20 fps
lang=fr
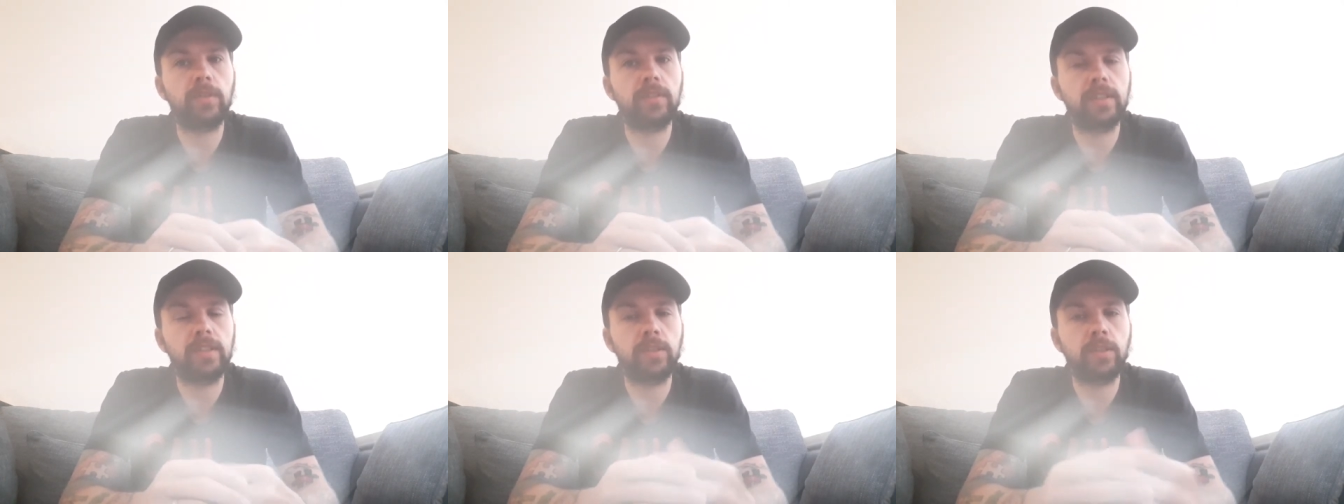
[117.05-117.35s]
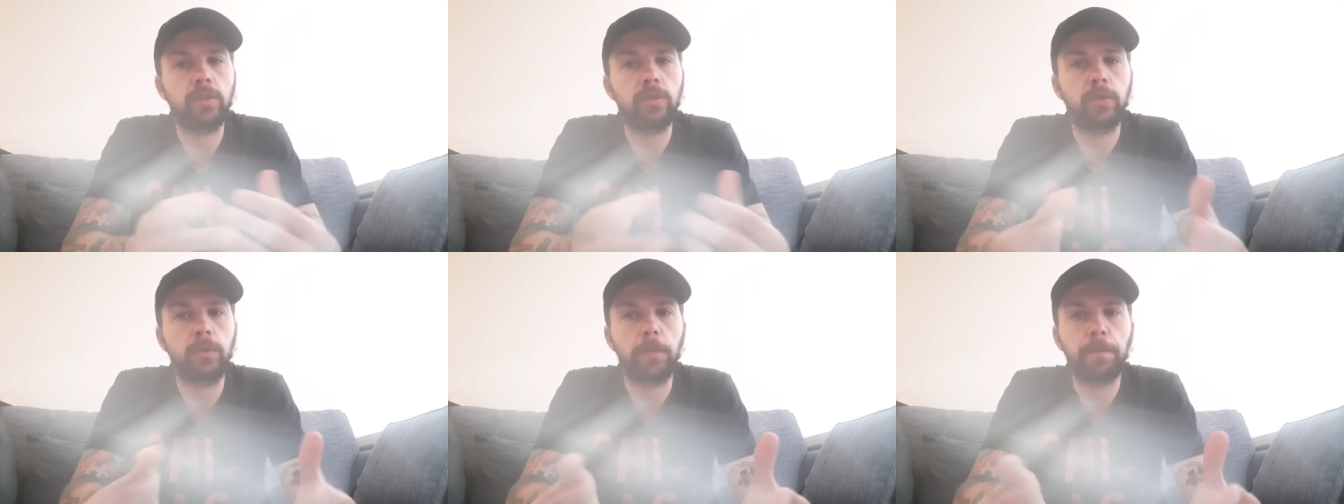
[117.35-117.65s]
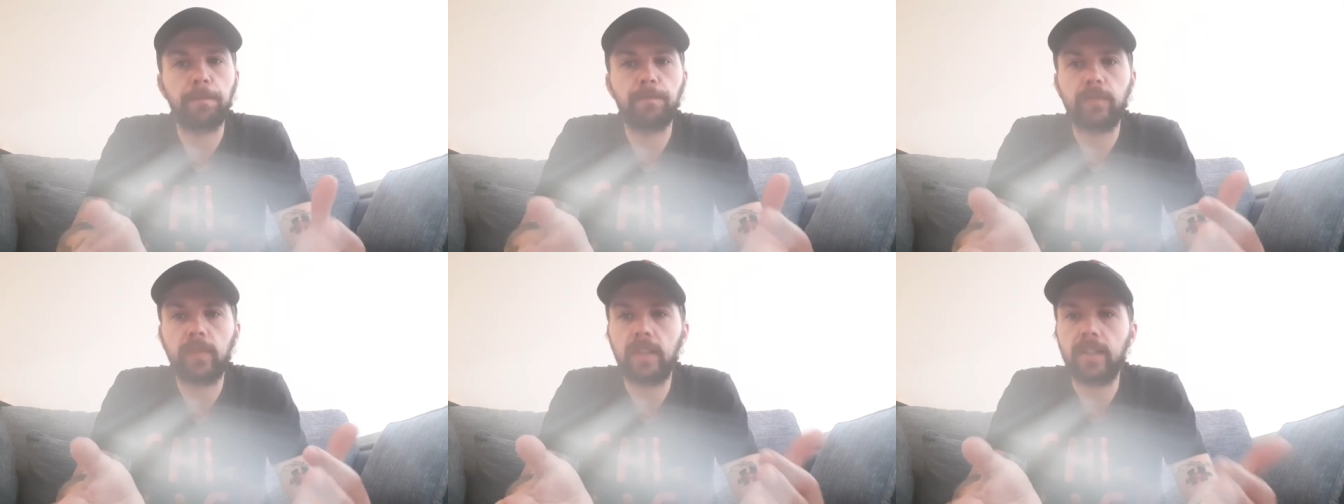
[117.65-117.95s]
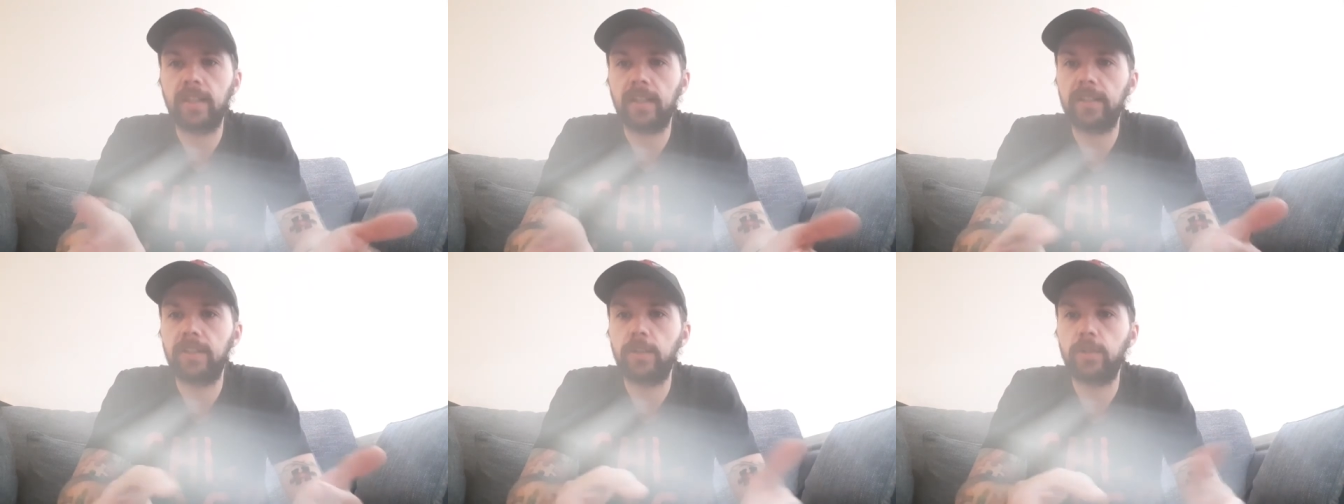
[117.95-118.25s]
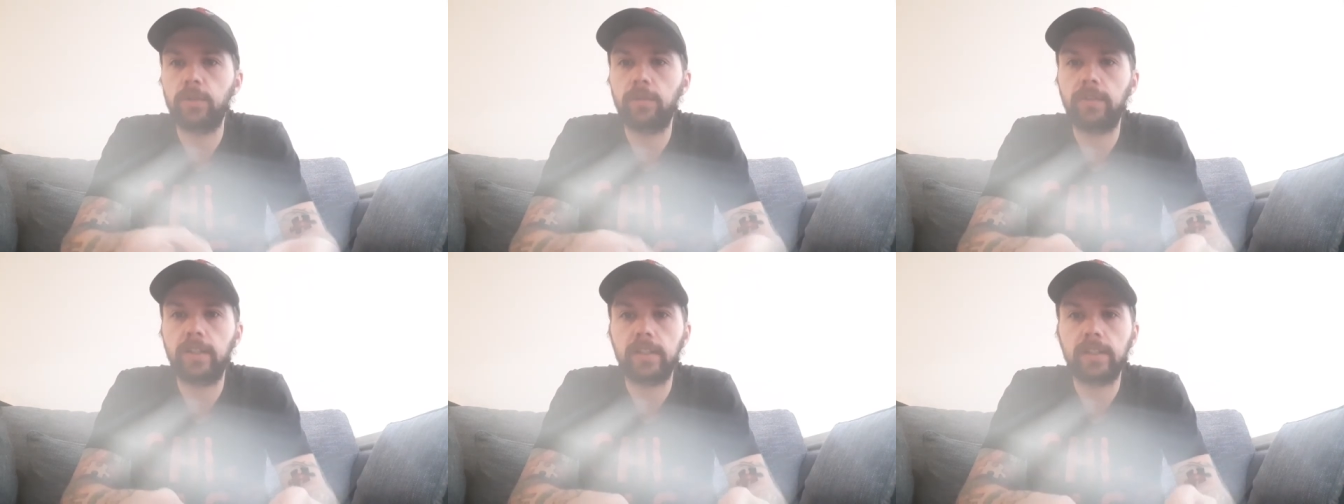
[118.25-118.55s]
C'est ce que euh, Kermi
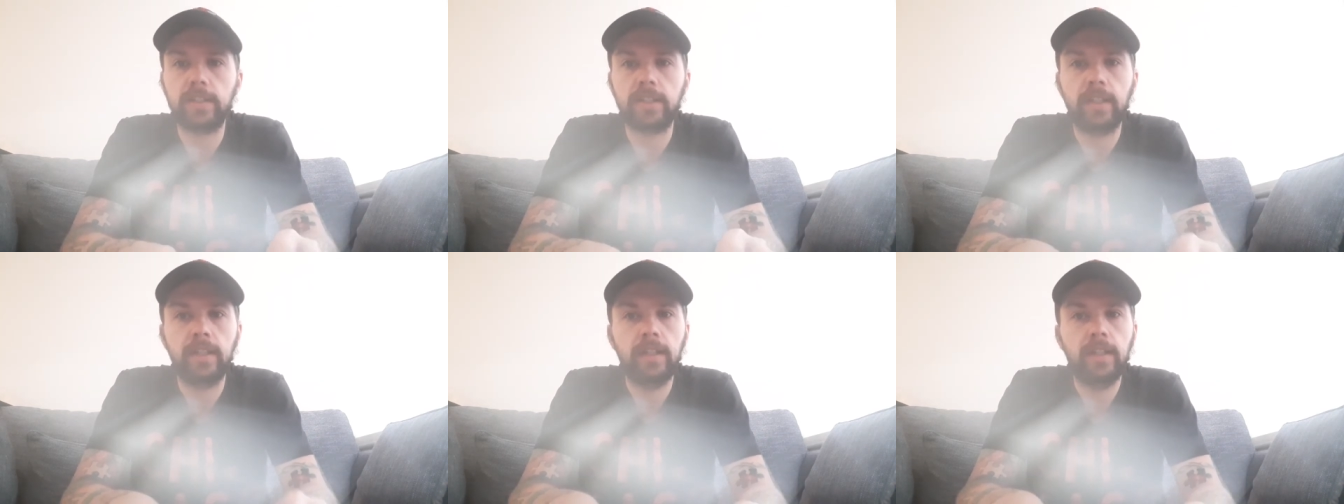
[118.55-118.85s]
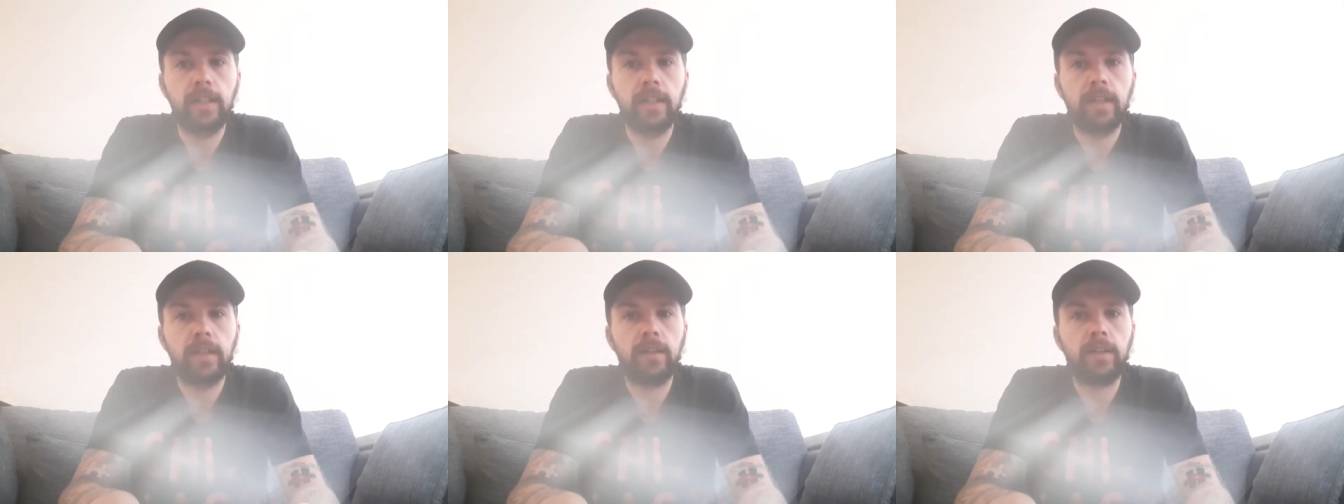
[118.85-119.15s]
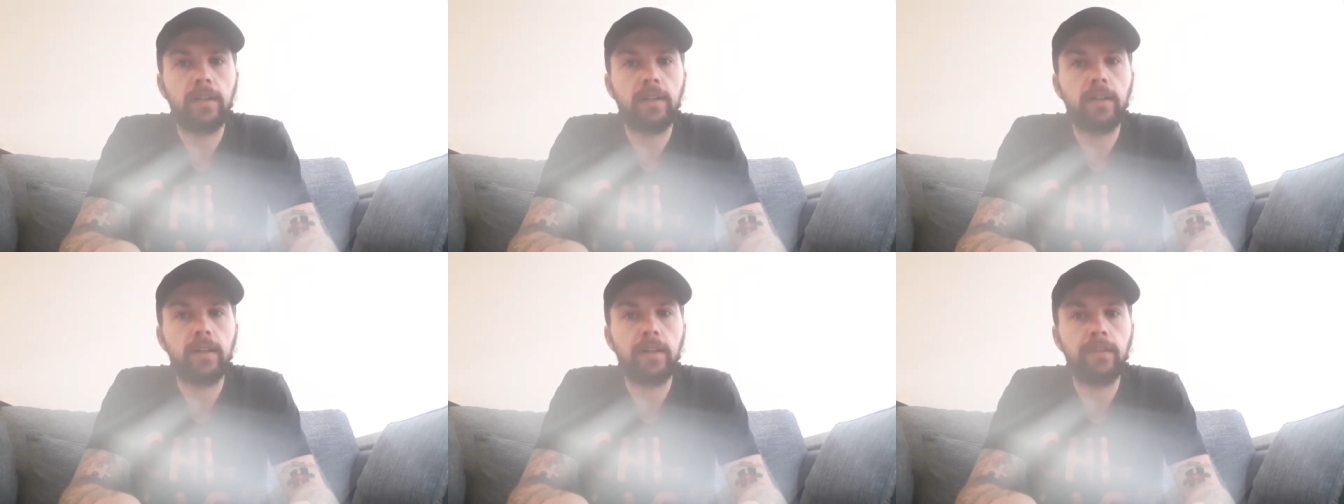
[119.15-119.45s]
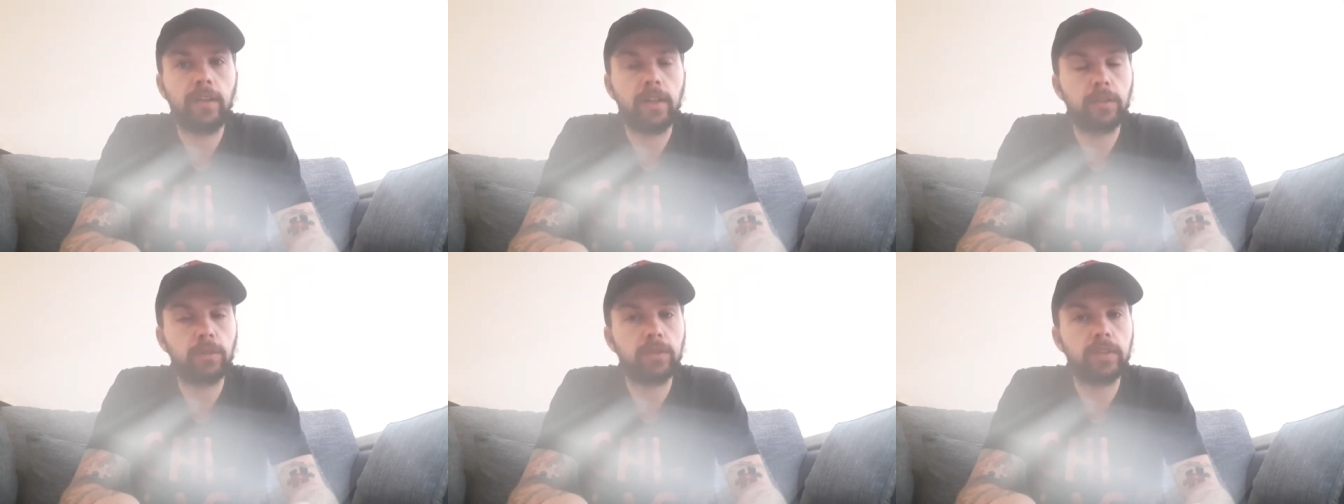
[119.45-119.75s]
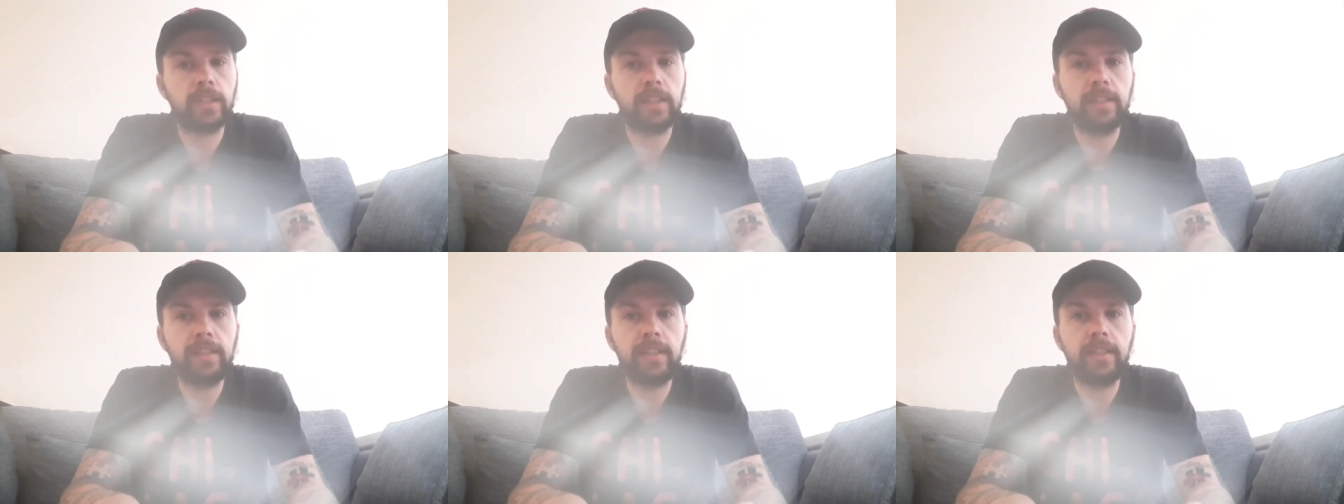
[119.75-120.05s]
Chauvas euh, avait
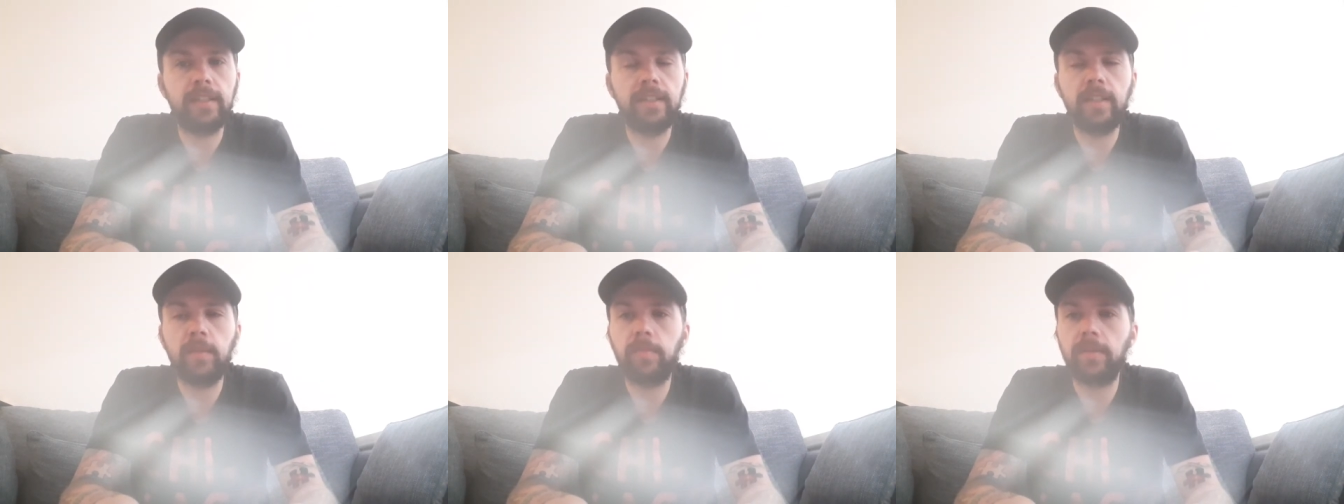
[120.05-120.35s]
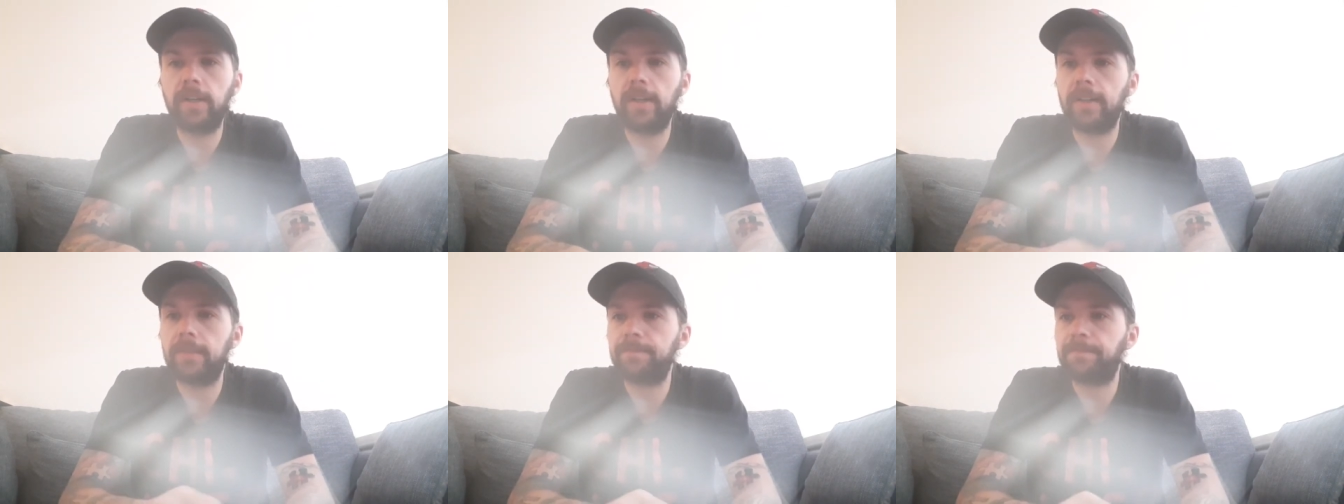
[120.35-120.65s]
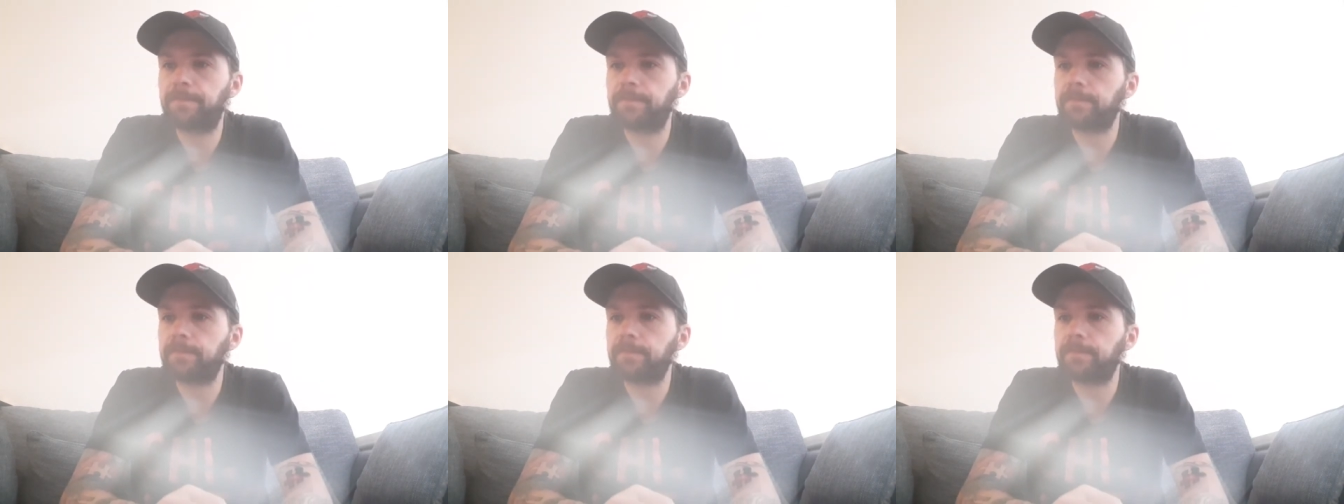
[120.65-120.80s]
annoncé dès le départ.